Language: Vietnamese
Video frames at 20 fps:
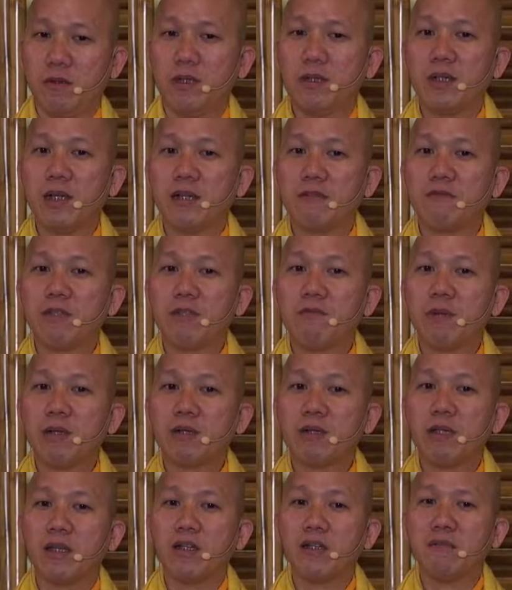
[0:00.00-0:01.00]
những hành vi
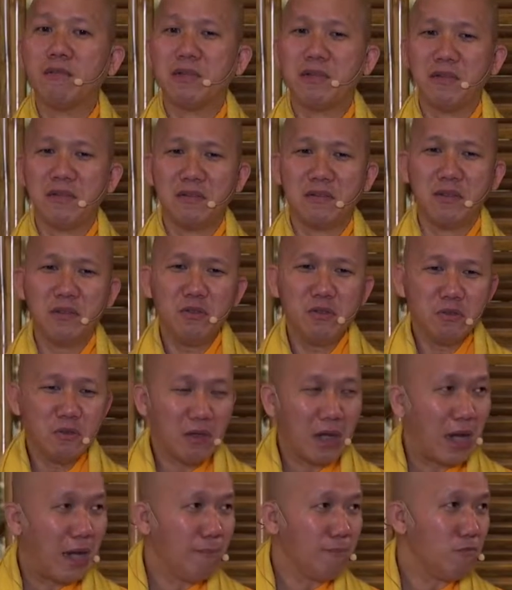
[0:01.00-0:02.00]
bất thiện của mình nó
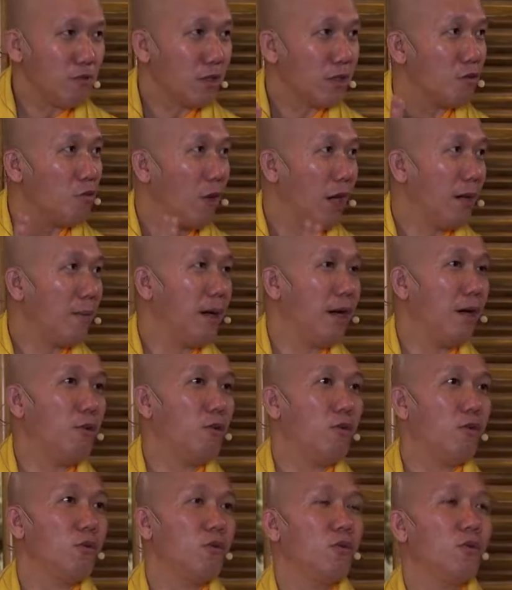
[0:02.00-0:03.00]
chiêu cảm một cái quả
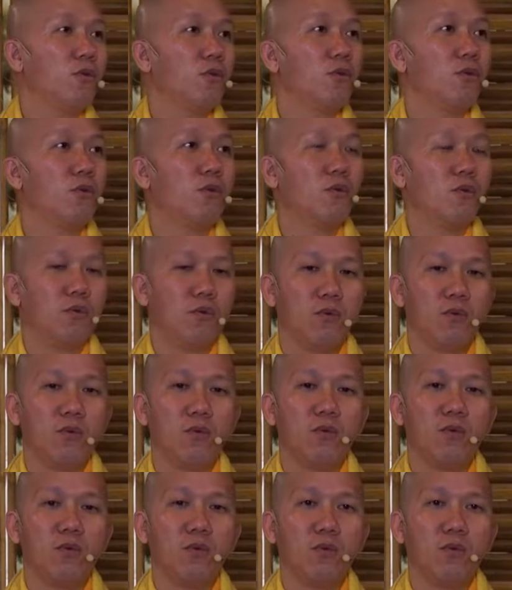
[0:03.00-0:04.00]
báo
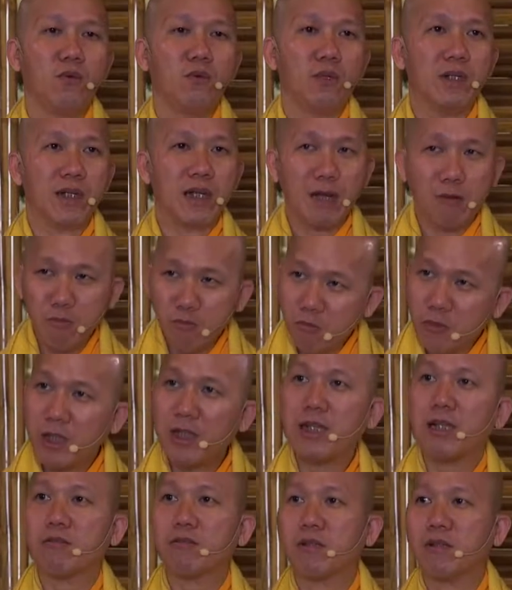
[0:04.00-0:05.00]
mình không
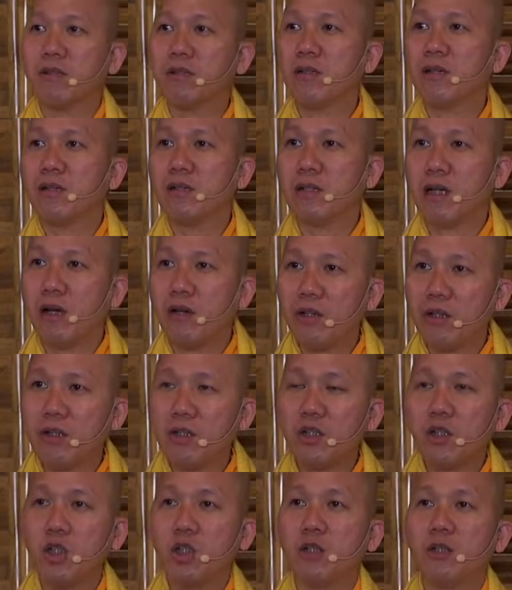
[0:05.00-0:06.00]
thể nào tưởng tượng nổi
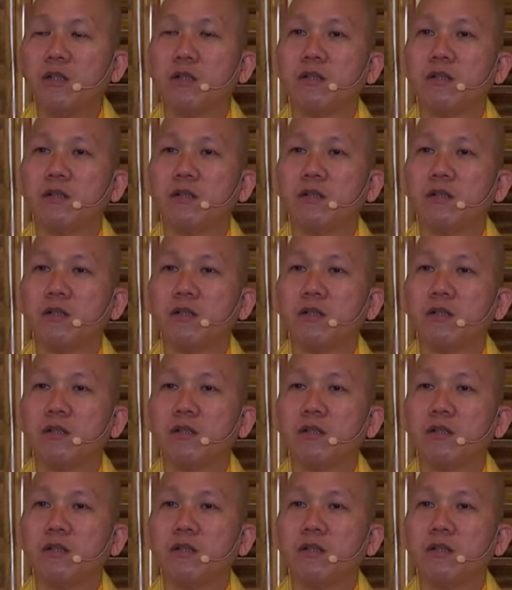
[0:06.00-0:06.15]
hết